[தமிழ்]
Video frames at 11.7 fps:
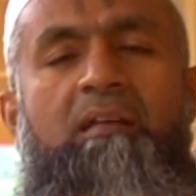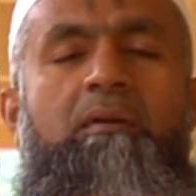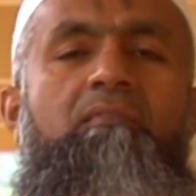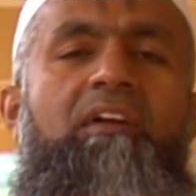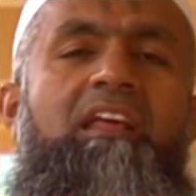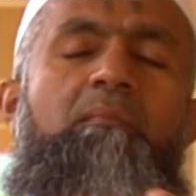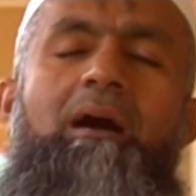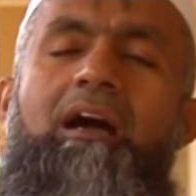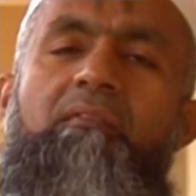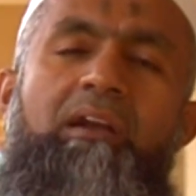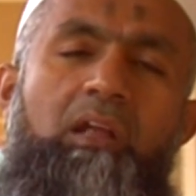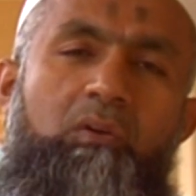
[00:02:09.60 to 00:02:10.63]
எனவே
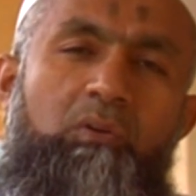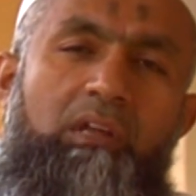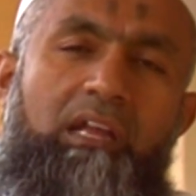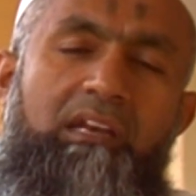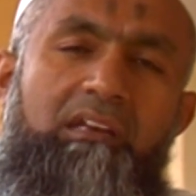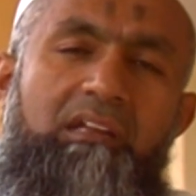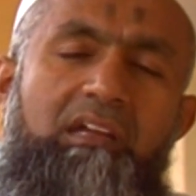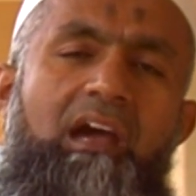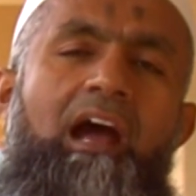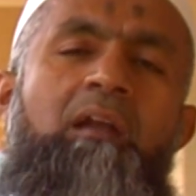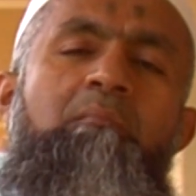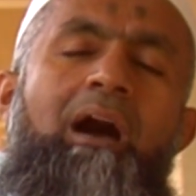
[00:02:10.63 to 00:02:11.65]
வினயமாக வேண்டிக் கொள்கிறேன்
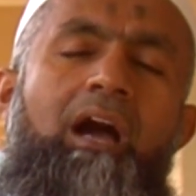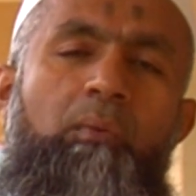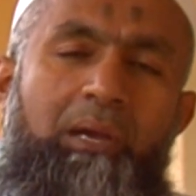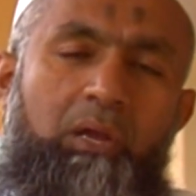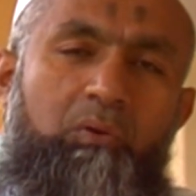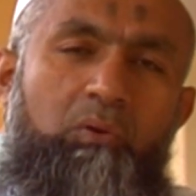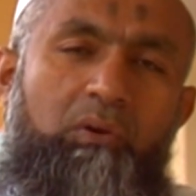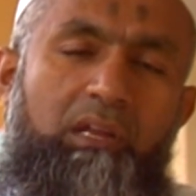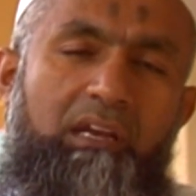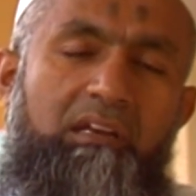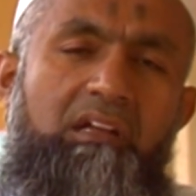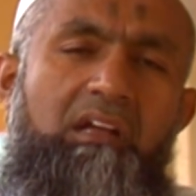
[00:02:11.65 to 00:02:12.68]
அன்பாக வேண்டிக்
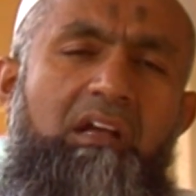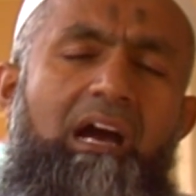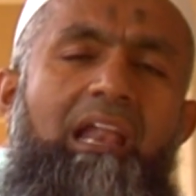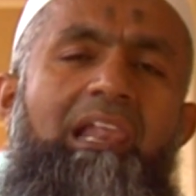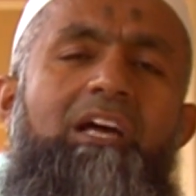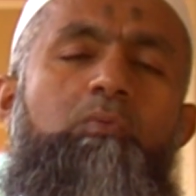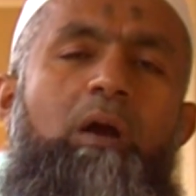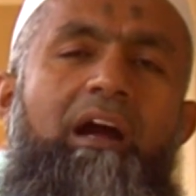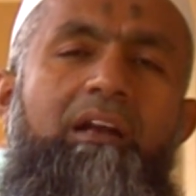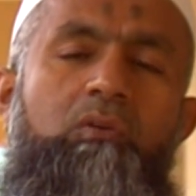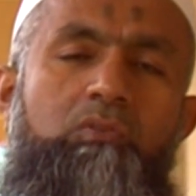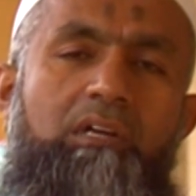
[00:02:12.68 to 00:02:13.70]
கொள்கிறேன் அல்லாஹ்
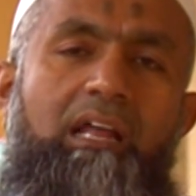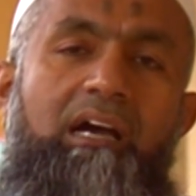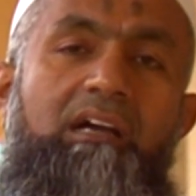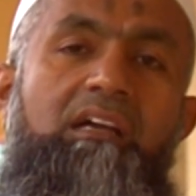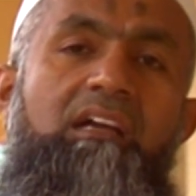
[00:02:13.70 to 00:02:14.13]
சுபானு தாலா